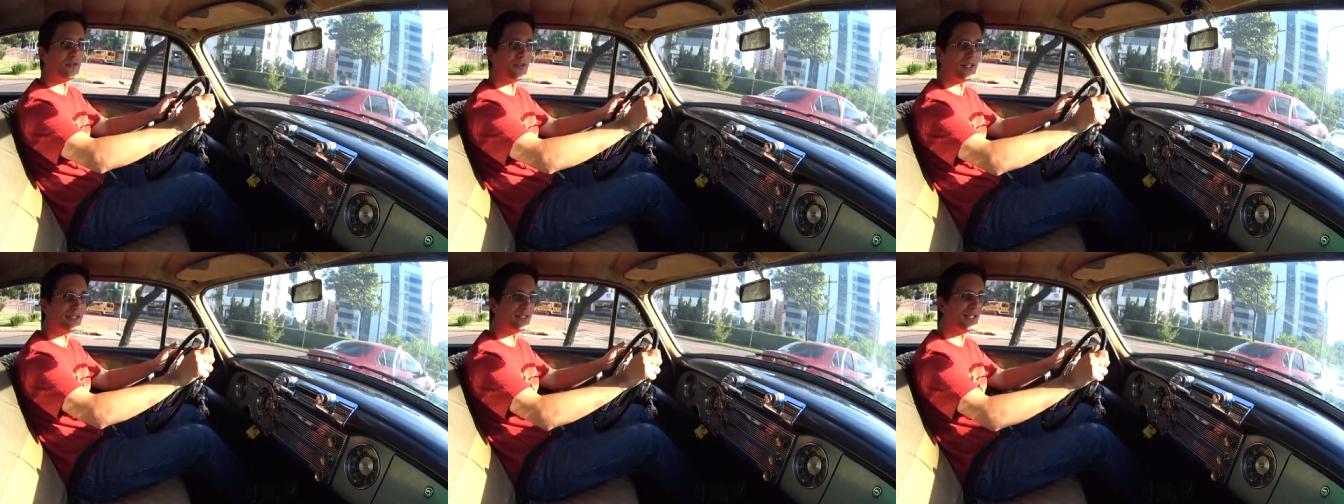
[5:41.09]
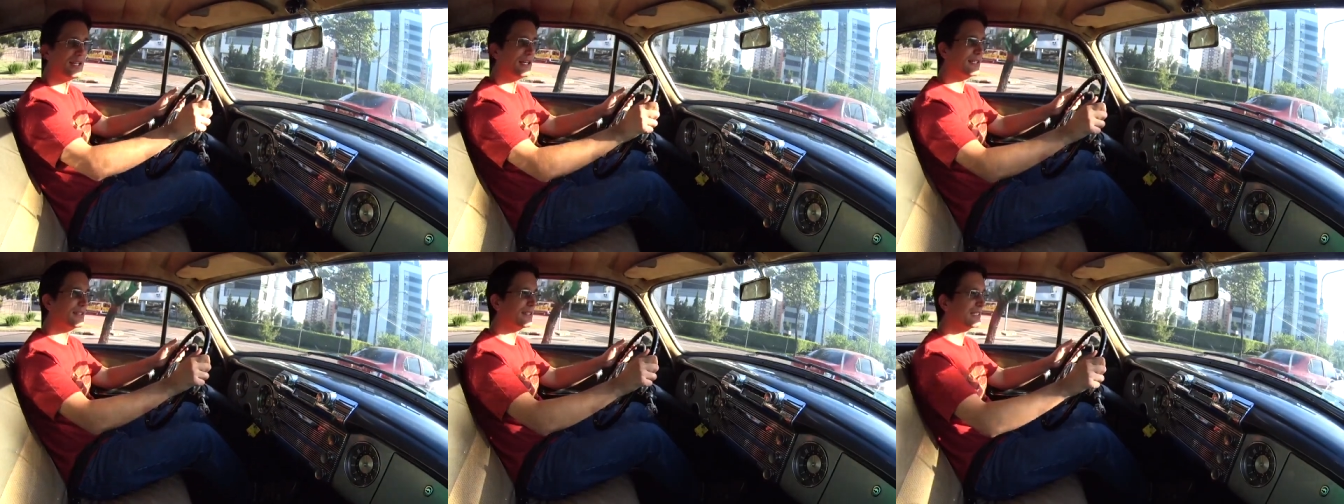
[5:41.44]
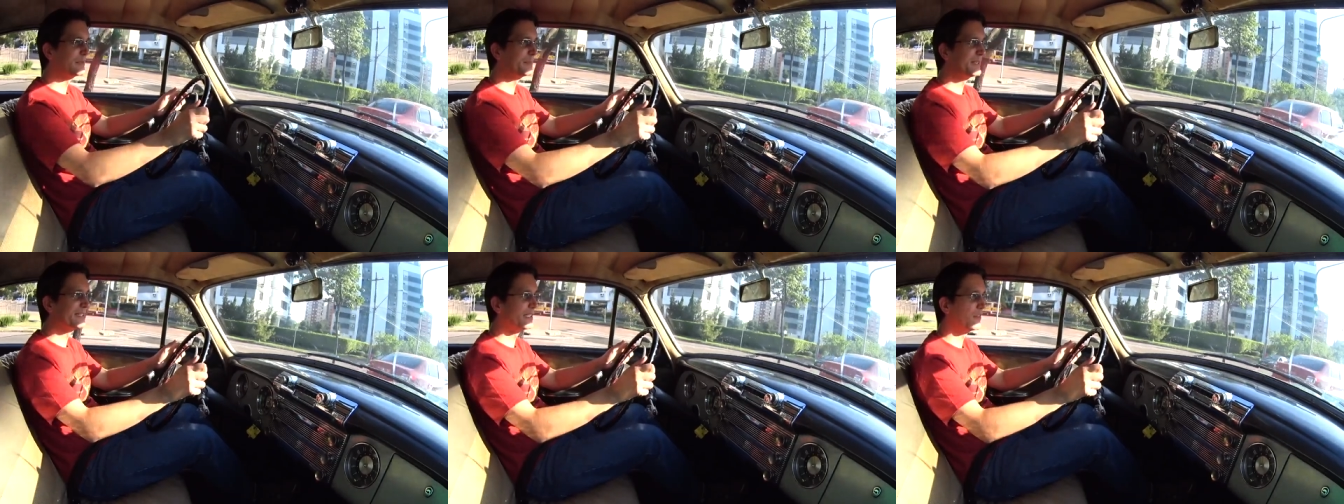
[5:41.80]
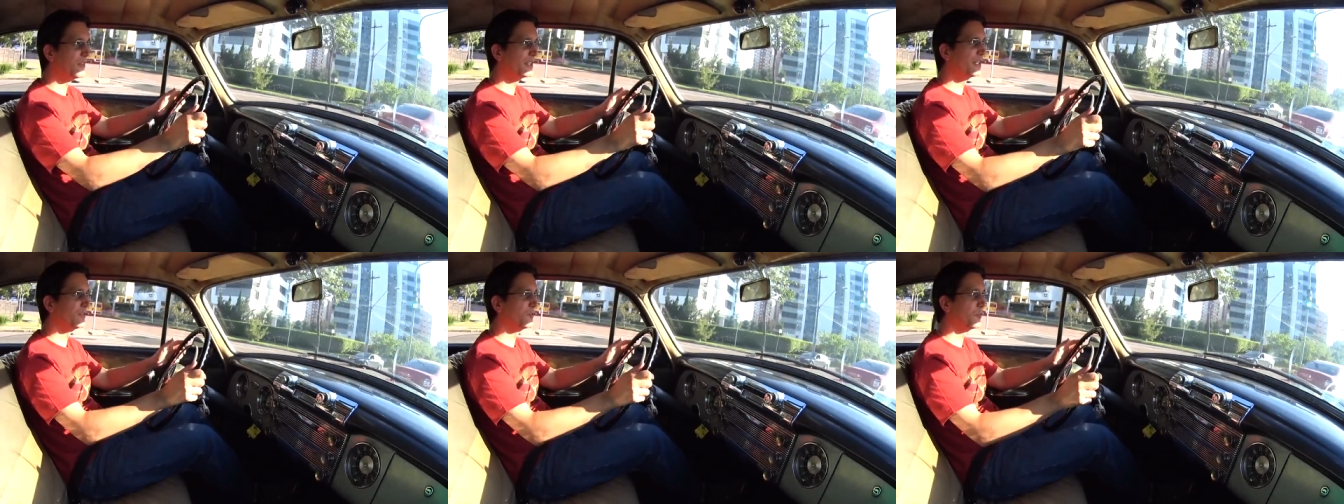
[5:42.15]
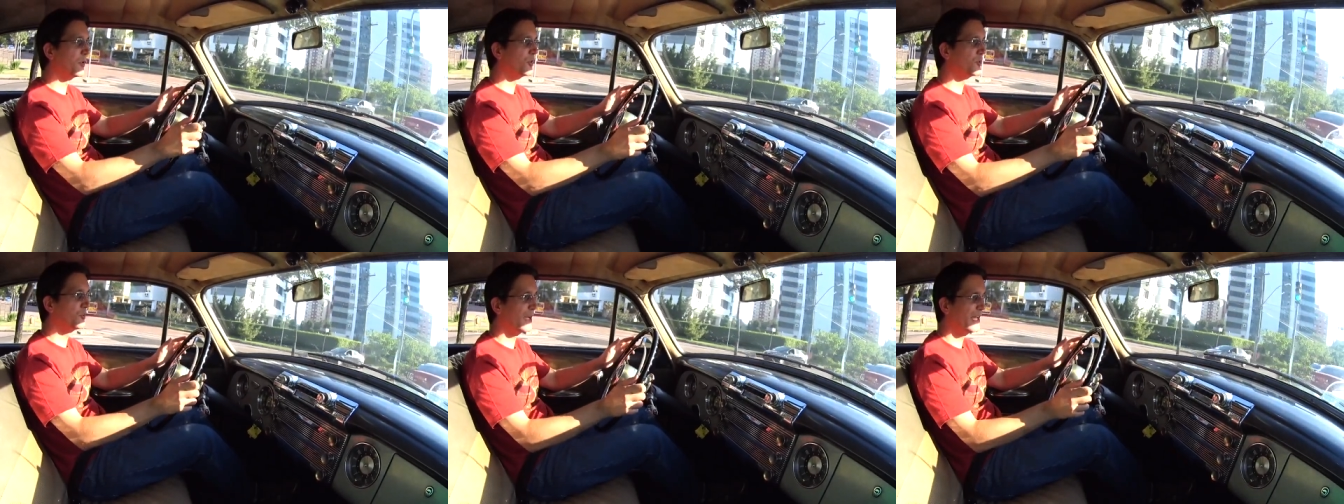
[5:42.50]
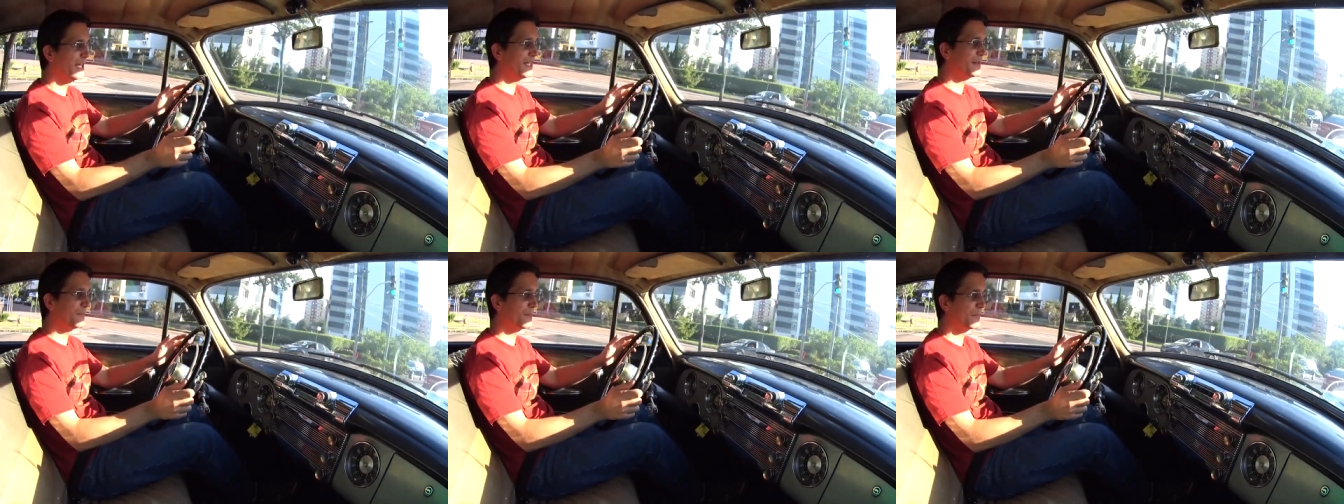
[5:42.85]
com essa transmissão aqui no modo
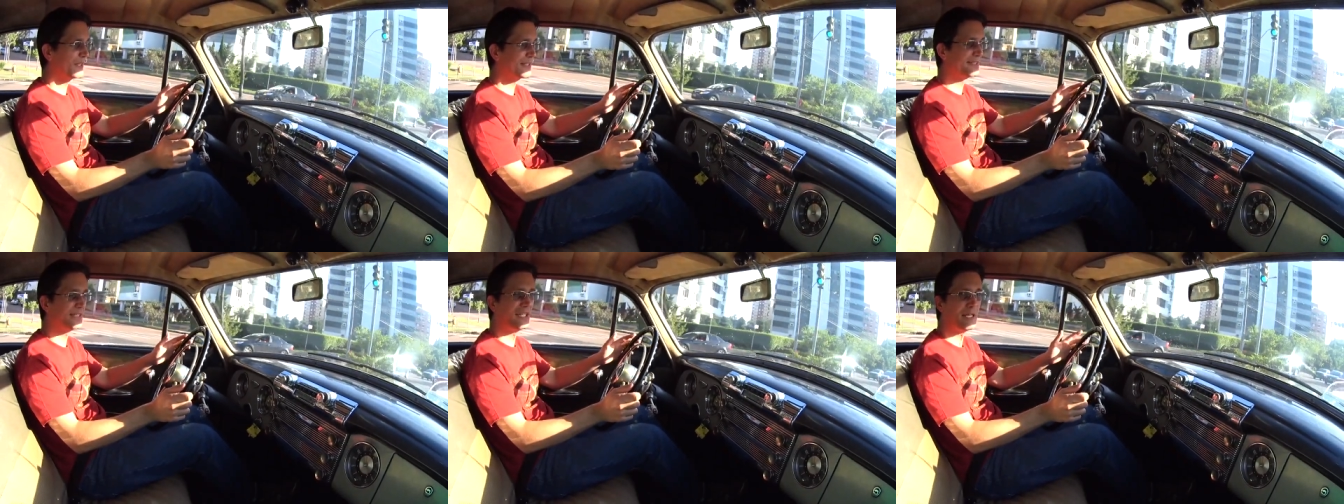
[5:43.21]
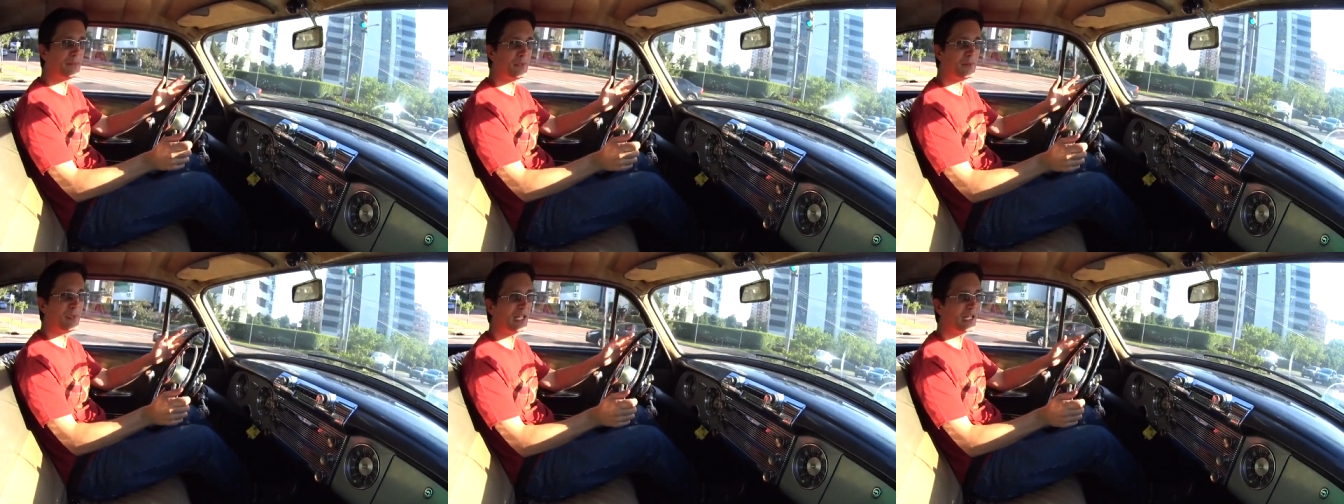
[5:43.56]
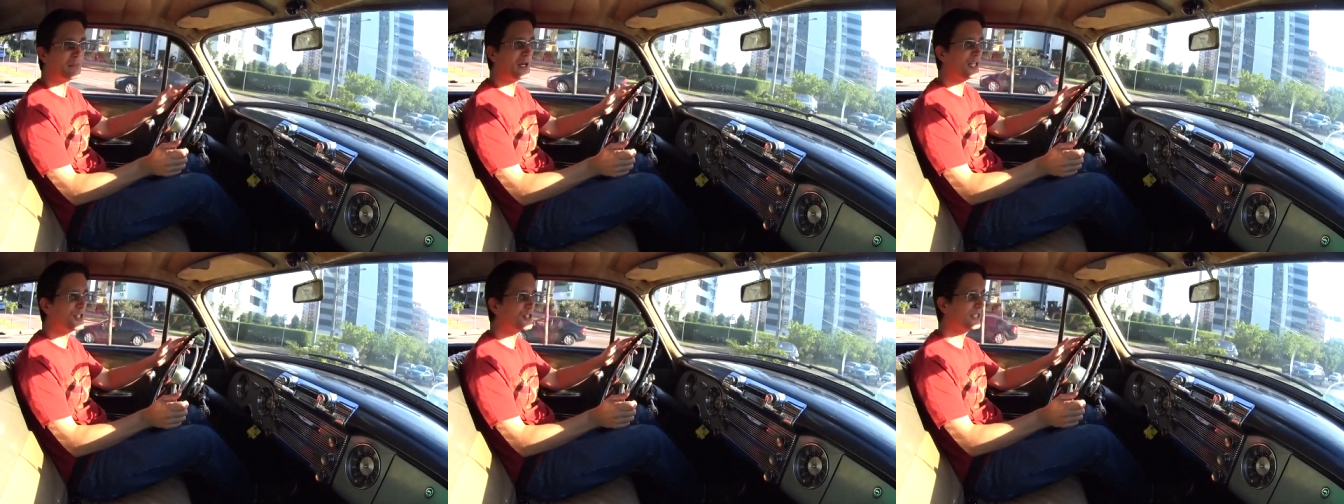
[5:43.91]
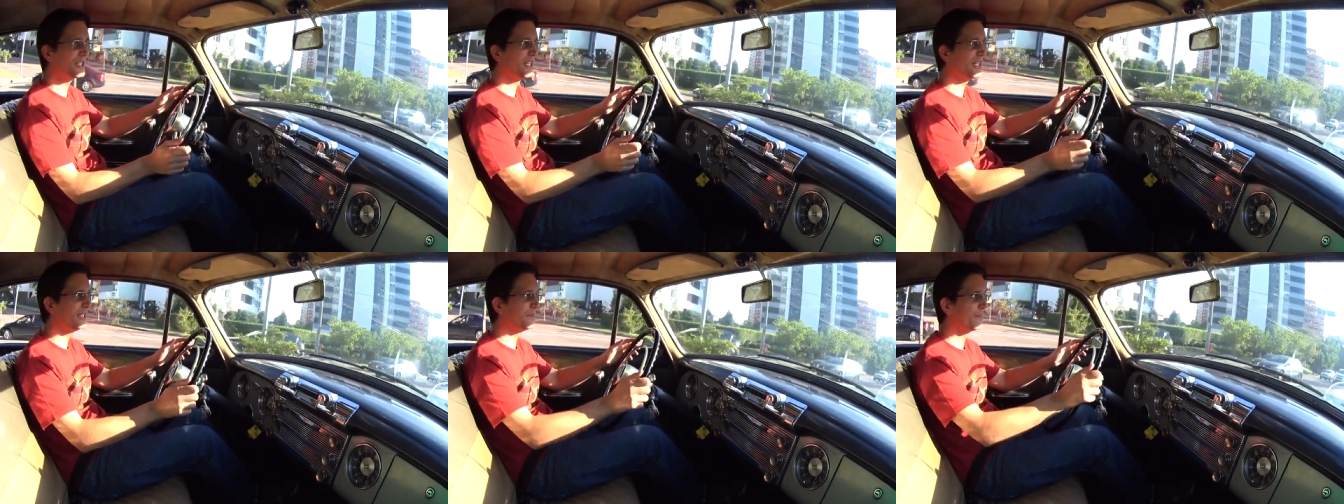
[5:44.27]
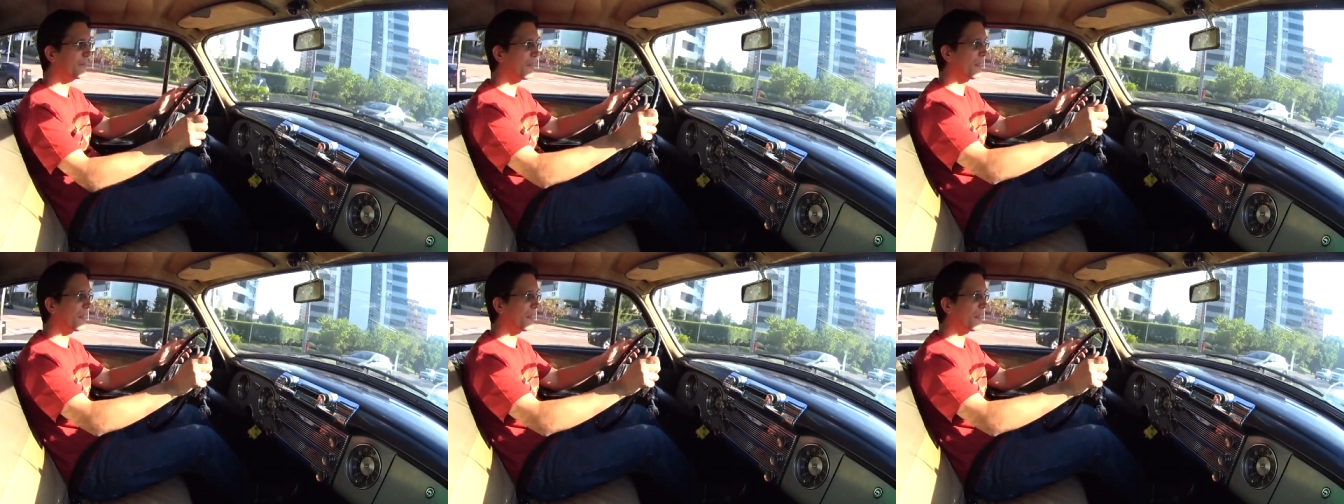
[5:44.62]
L, que seria a primeira marcha dele.